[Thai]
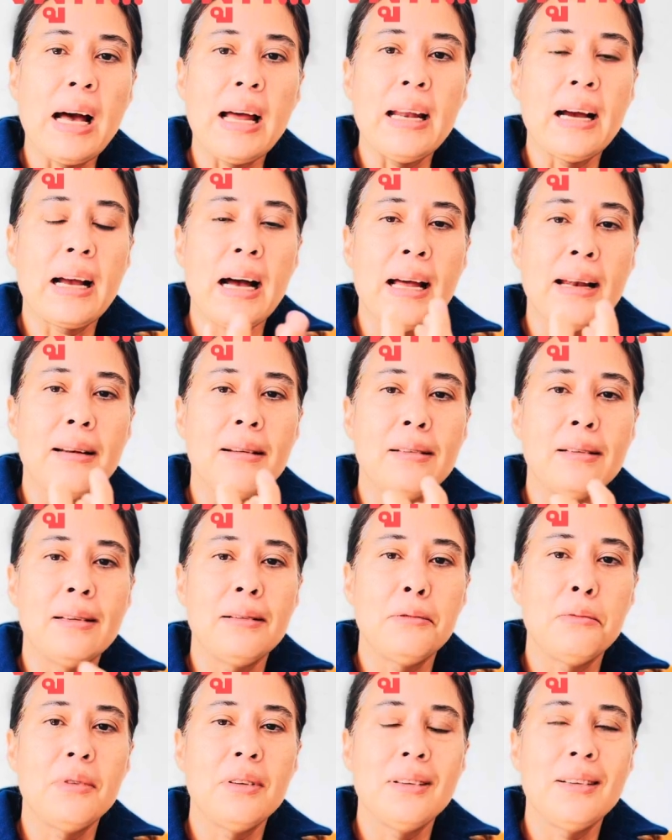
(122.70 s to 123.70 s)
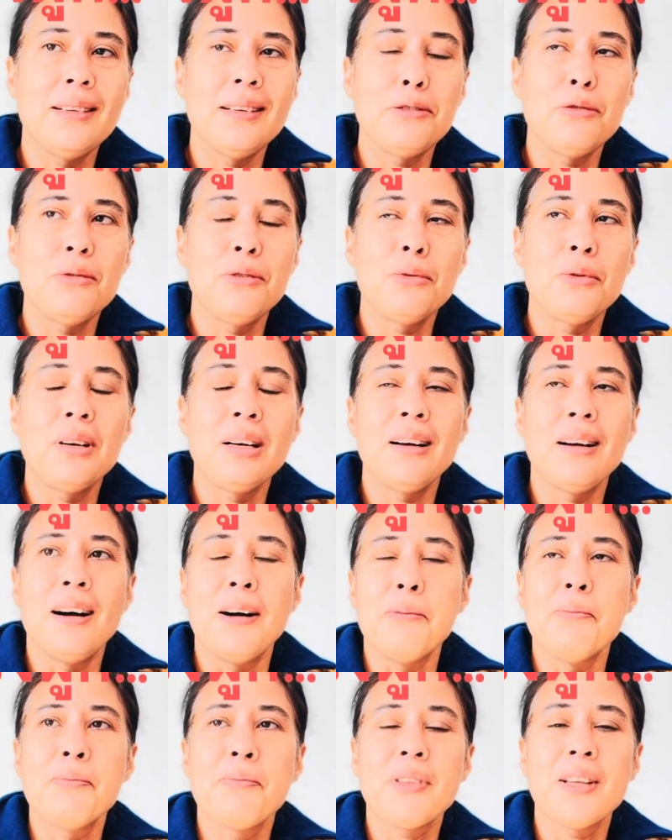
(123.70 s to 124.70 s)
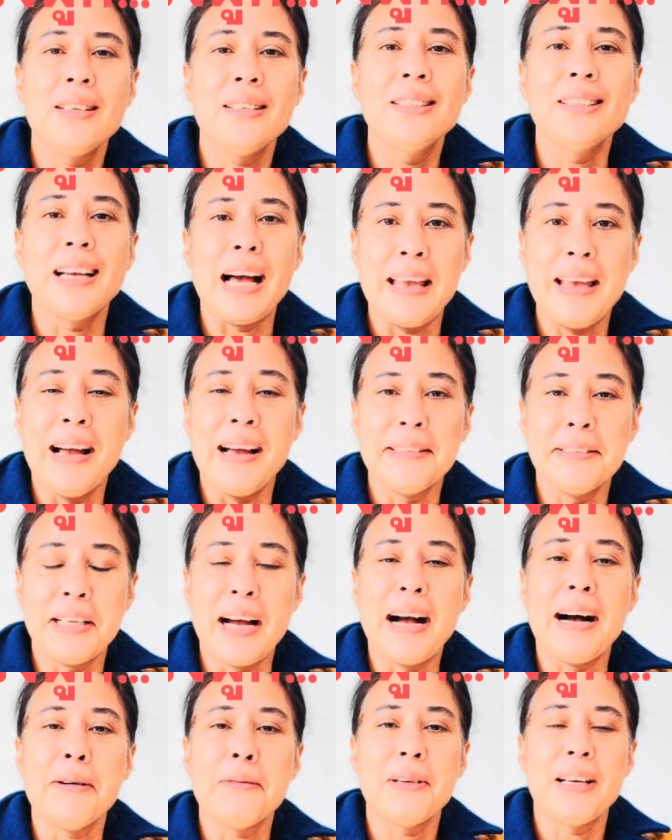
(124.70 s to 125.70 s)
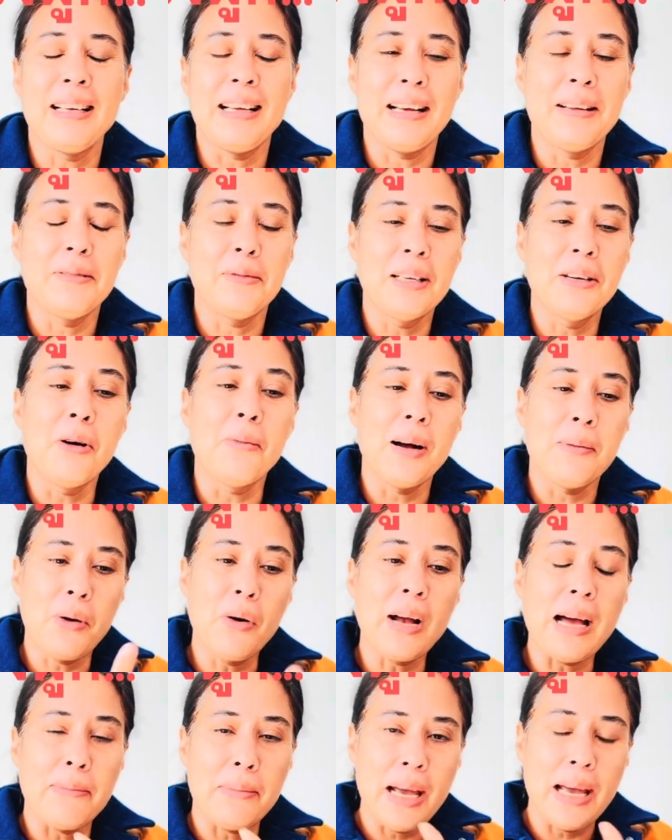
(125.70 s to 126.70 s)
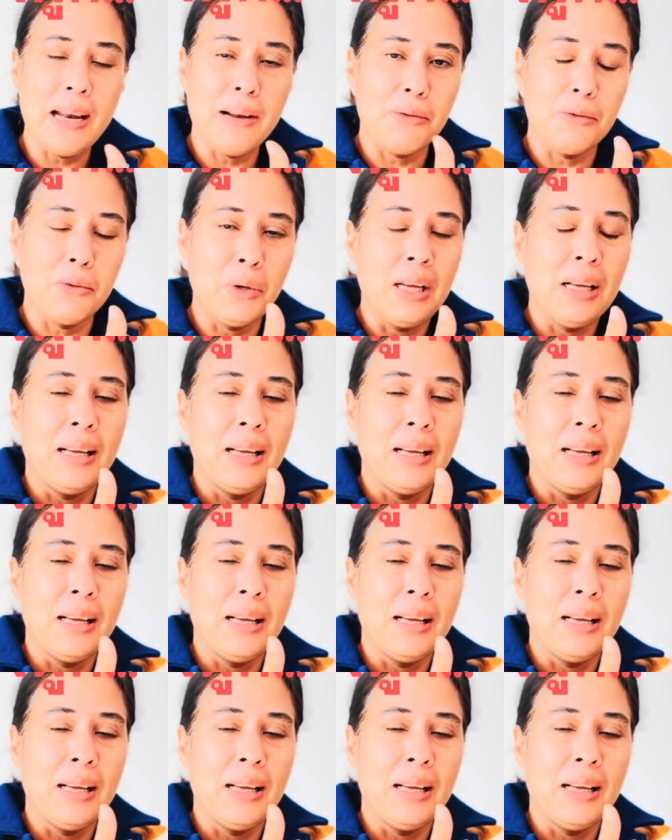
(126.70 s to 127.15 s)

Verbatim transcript: กันอาการอืดไหลอะนะคะนึกออกมาป้องกันไม่ให้เรา